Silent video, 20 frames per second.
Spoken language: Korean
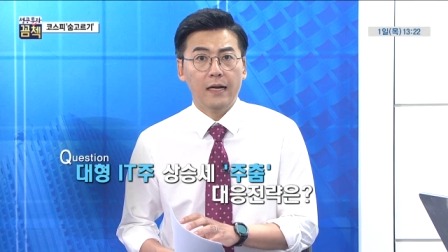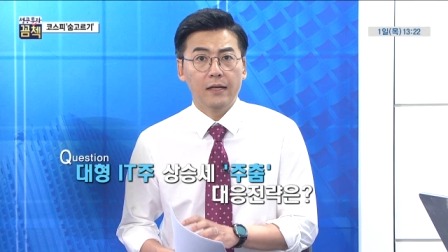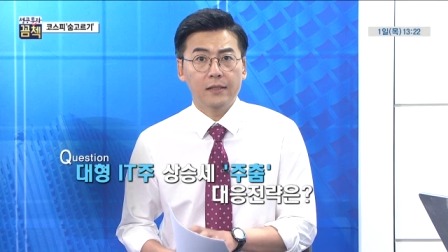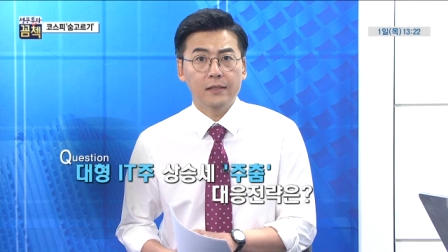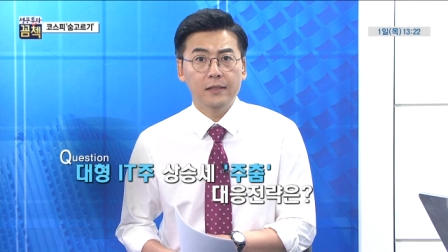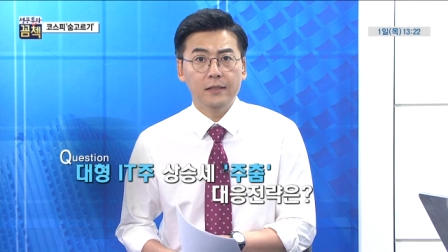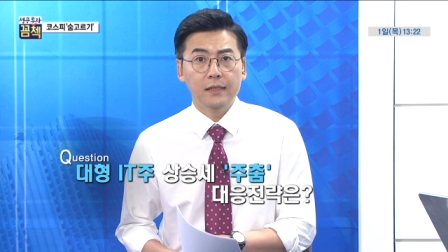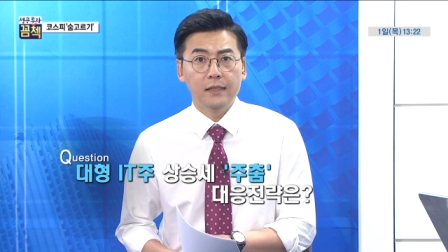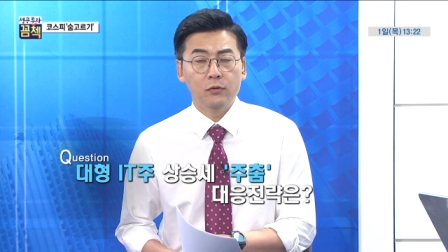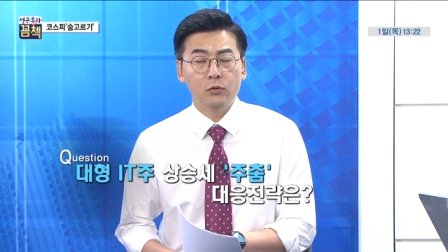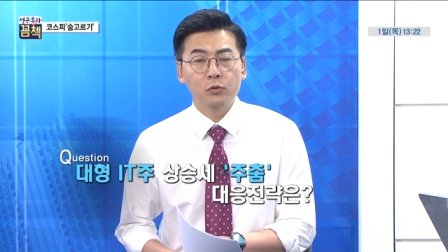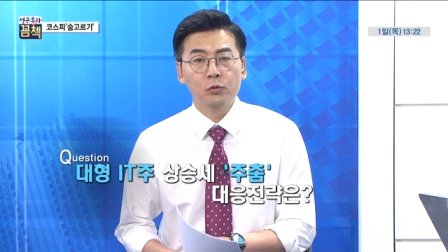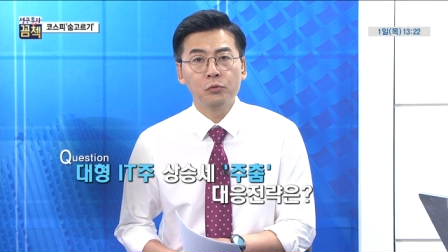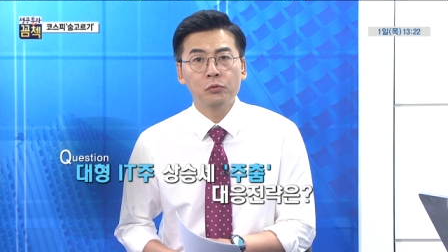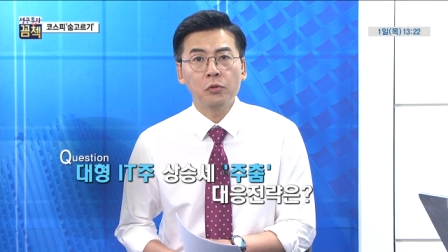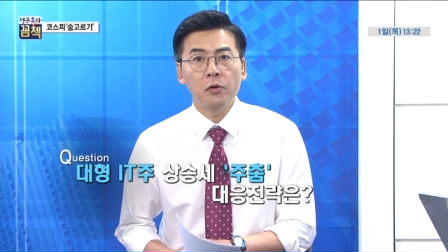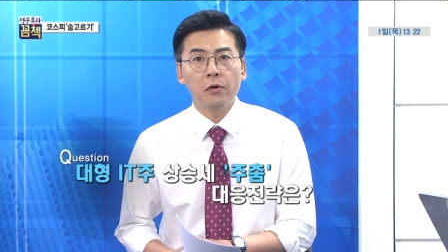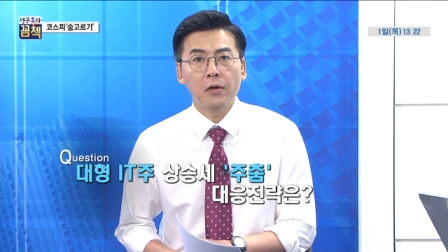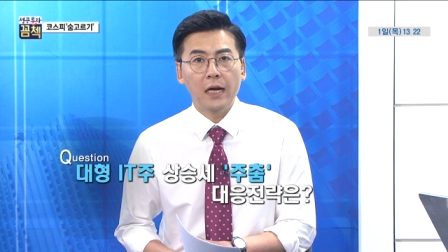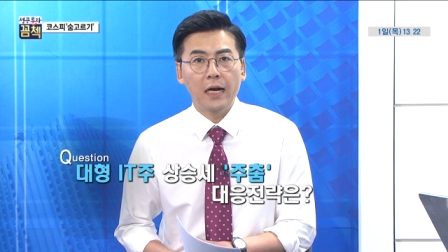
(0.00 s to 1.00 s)
그
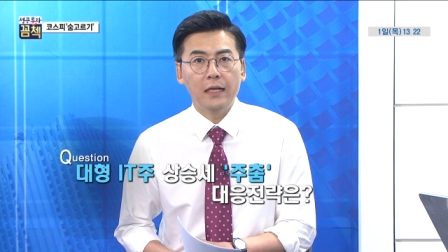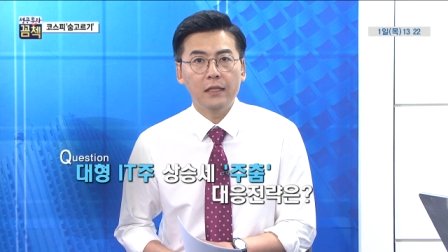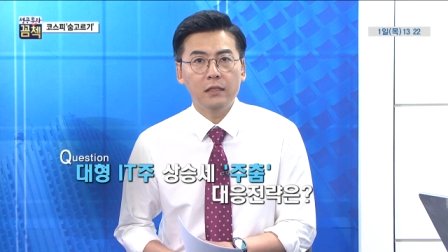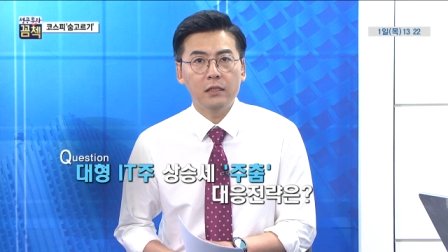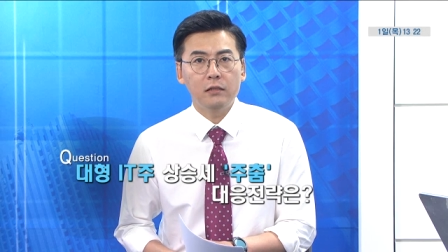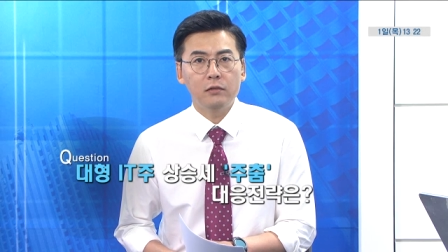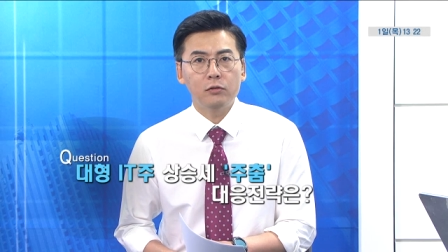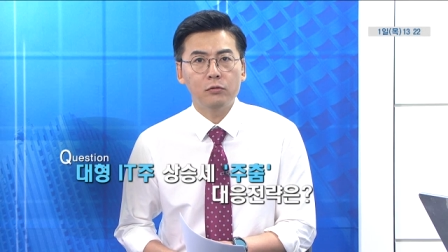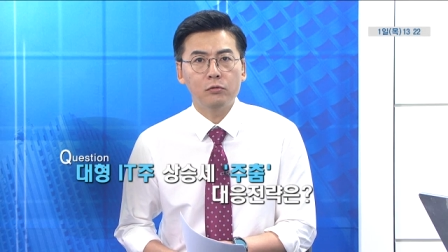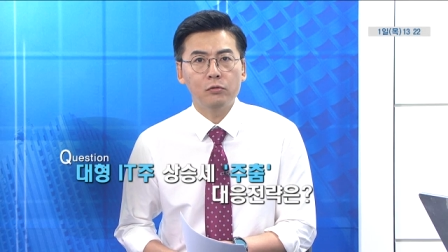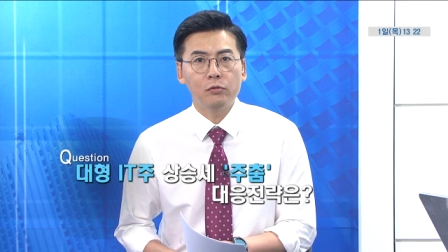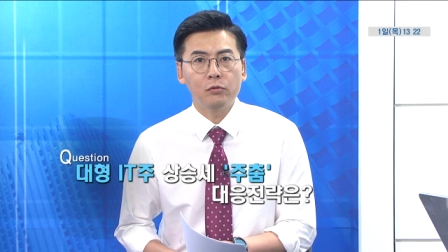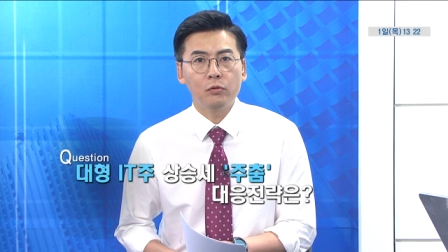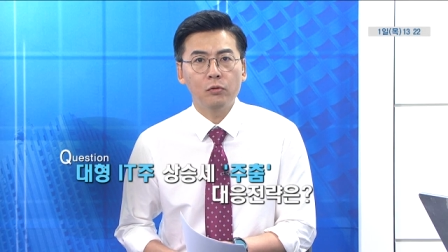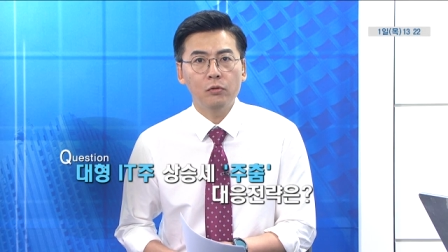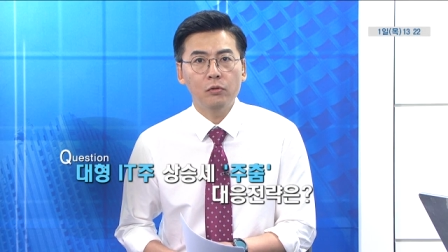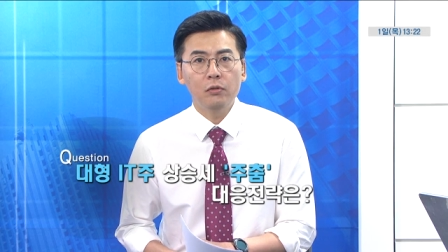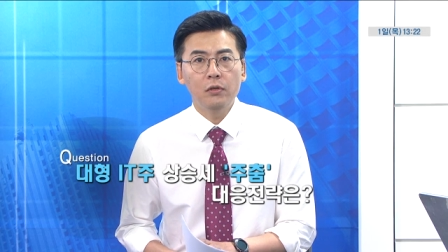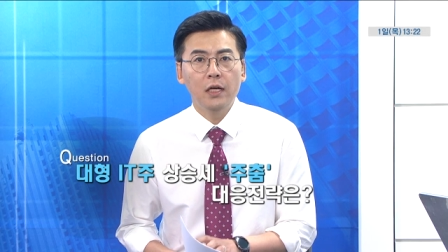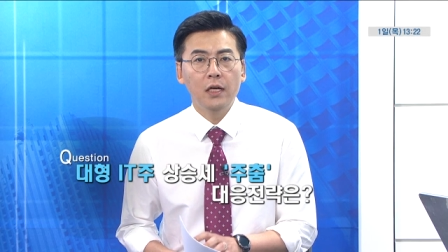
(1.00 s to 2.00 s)
중소형
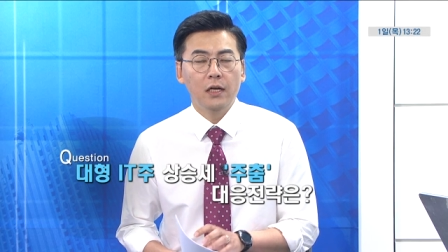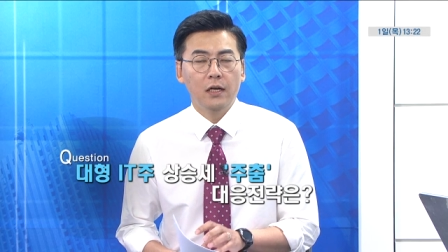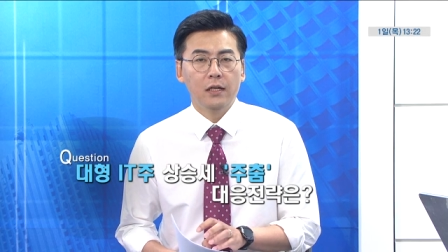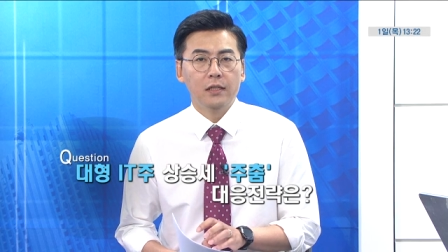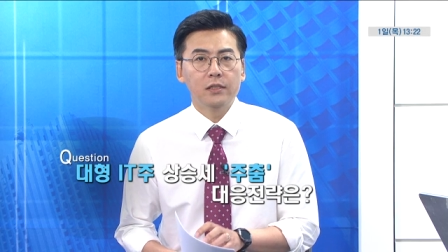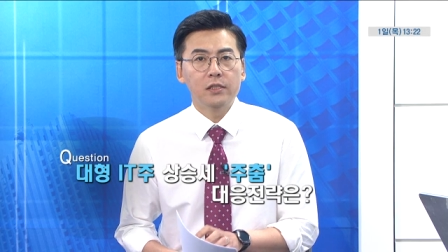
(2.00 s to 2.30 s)
IT주들도 어,